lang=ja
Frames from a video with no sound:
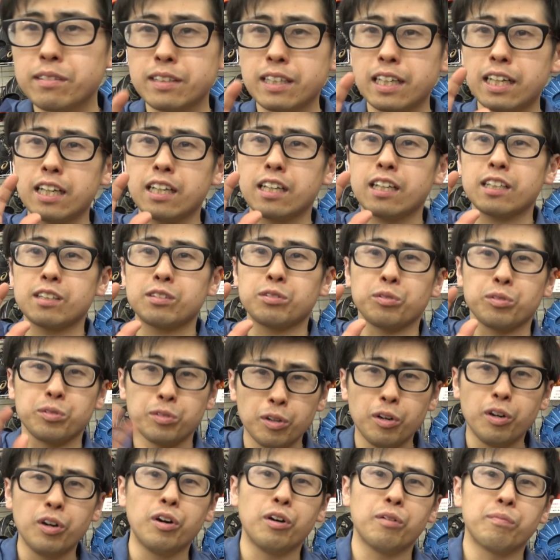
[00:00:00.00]
ルガード
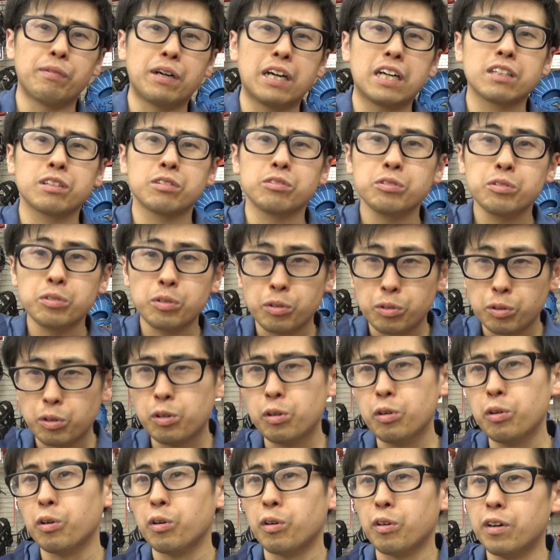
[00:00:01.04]
のバンド
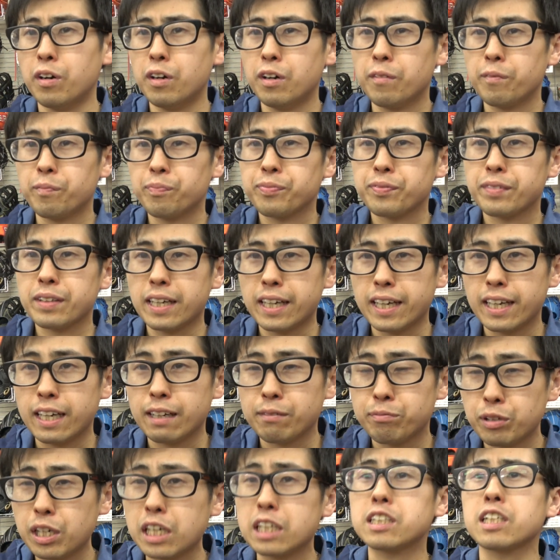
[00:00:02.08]
を、
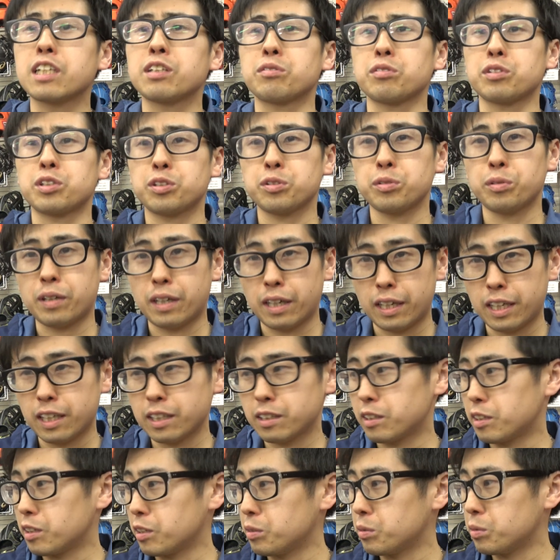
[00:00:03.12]
えー、プレゼントしようか
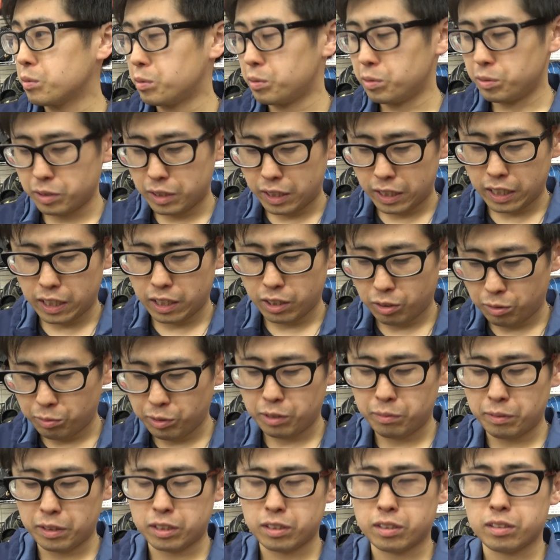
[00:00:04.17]
なっていうふうに思
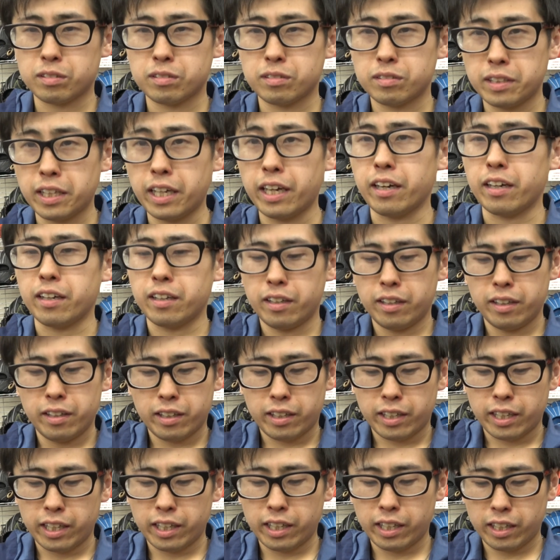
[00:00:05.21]
います。で、
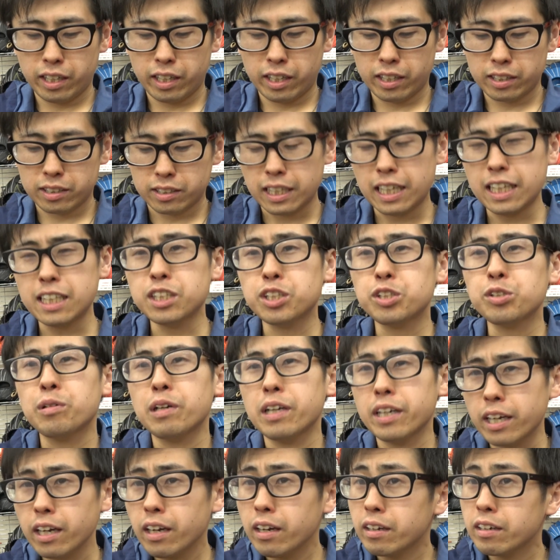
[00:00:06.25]
えー、最初
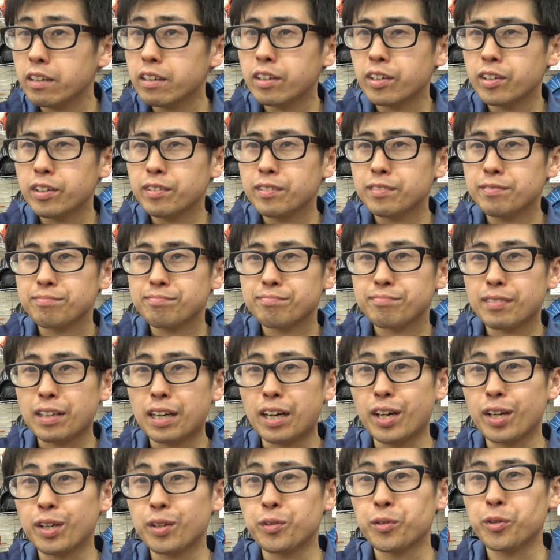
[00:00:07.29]
はね、
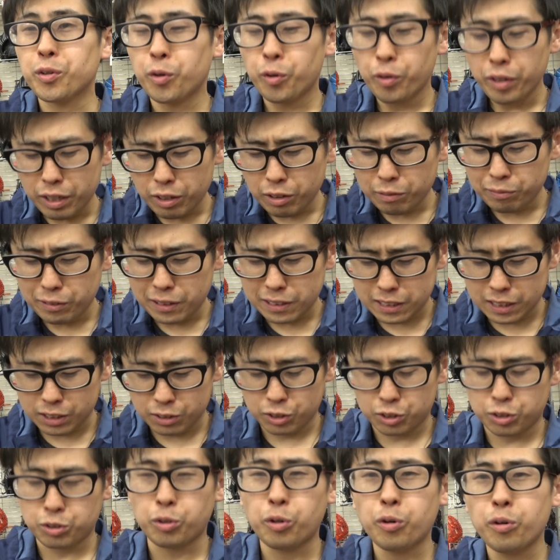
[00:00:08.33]
あの、これを
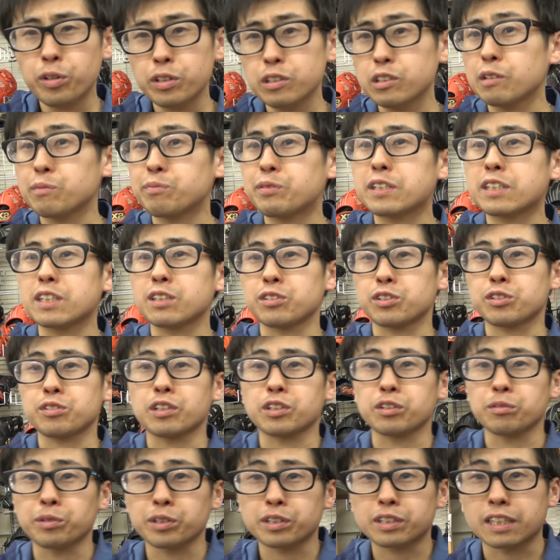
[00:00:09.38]
プレゼントし、こういうのをプレゼントしよう
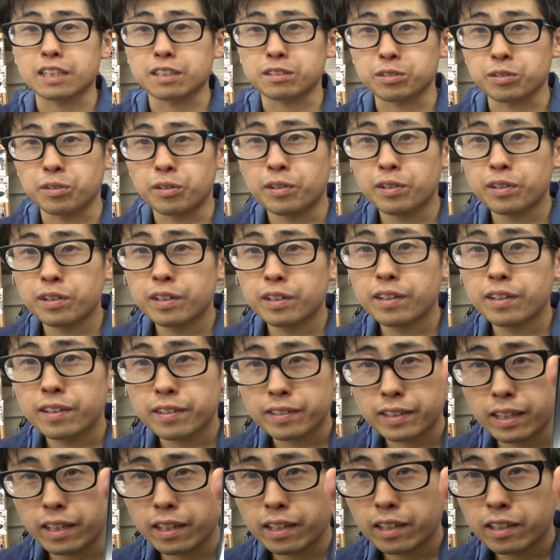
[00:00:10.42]
かと思ったんですよ。
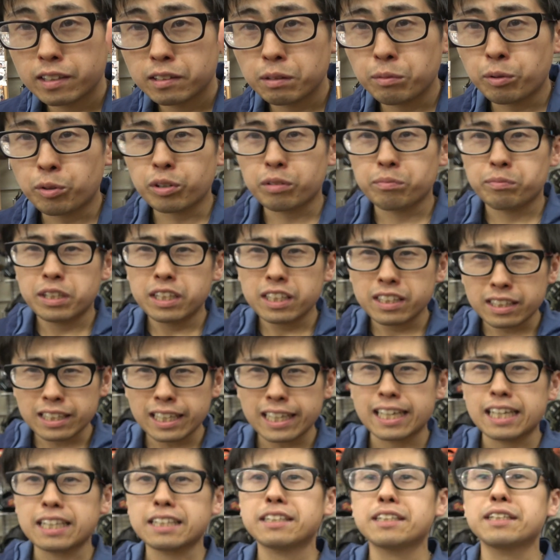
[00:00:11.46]
ね。でもこれみん
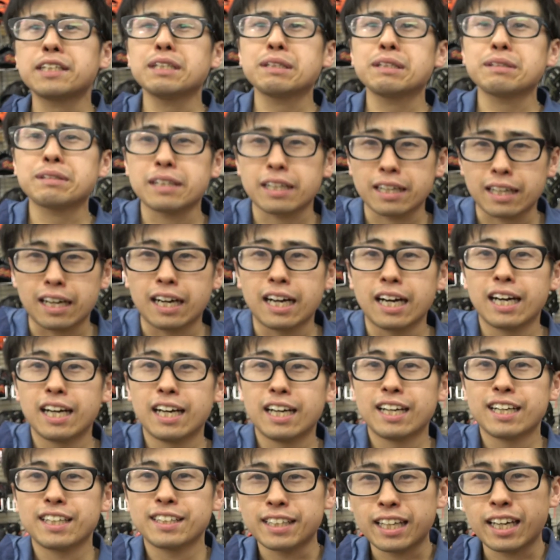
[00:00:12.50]
なやってるから、
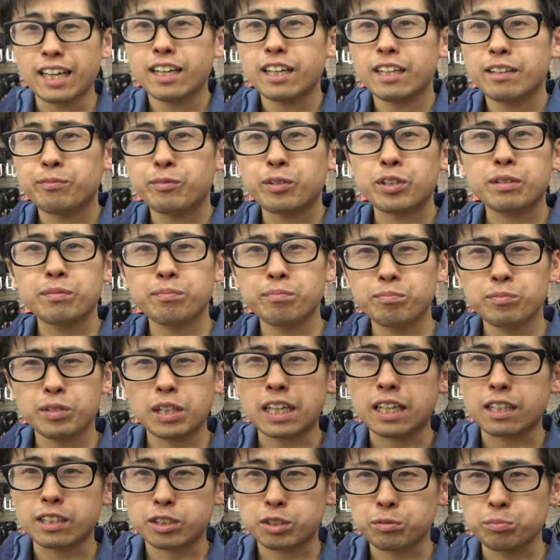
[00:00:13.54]
ね。もう、な
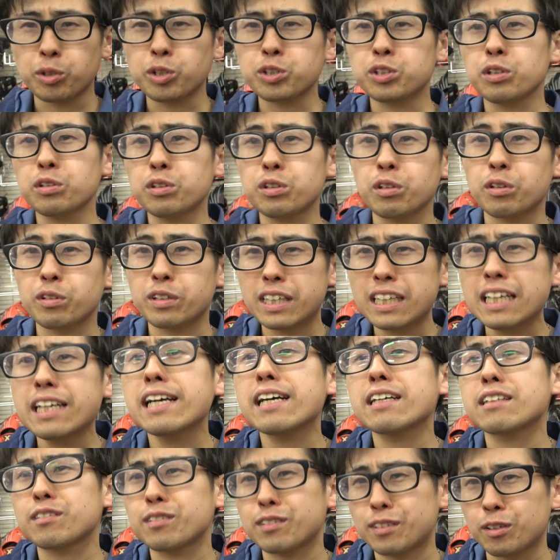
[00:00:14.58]
んか、もうちょっといい
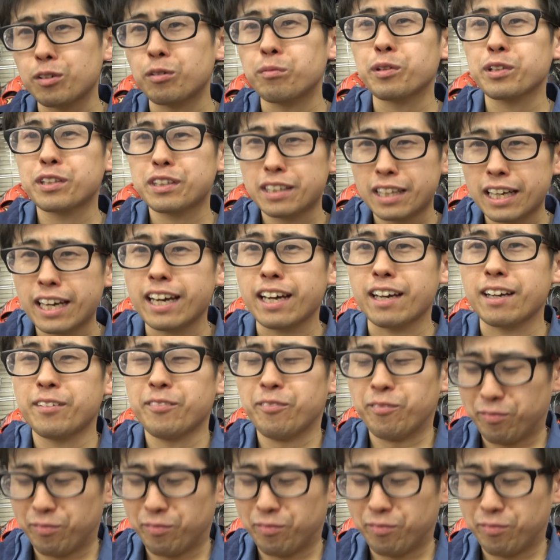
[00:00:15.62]
やつって思って、